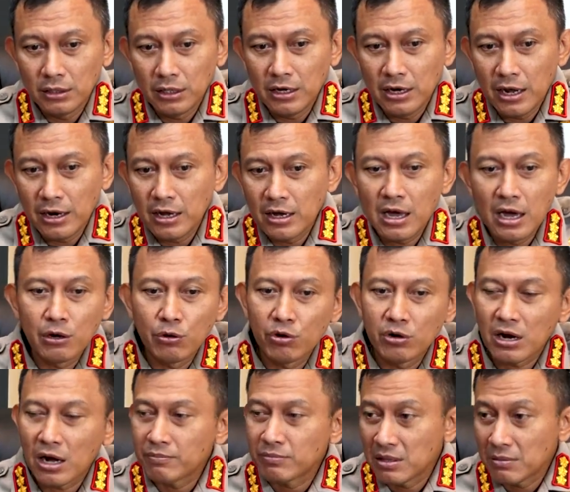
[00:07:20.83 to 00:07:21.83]
tidak ada
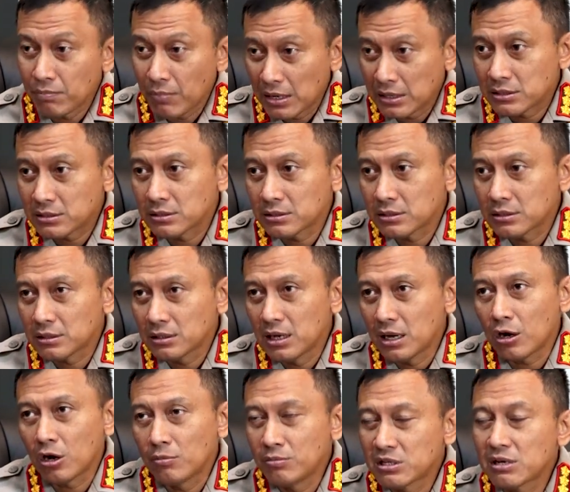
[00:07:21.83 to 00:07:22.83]
gangguan kamtipmas
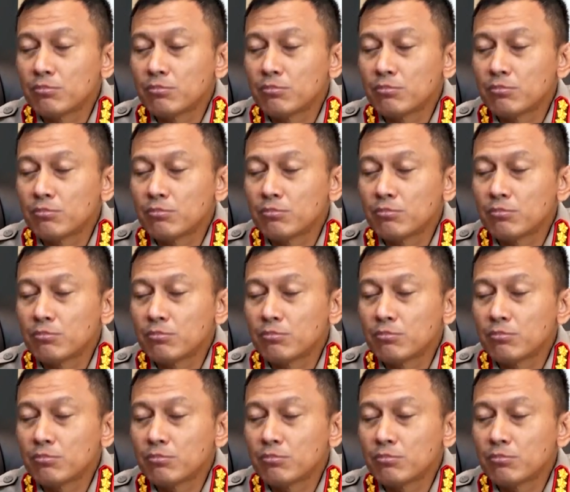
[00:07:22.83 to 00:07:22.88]
ya kalau ya.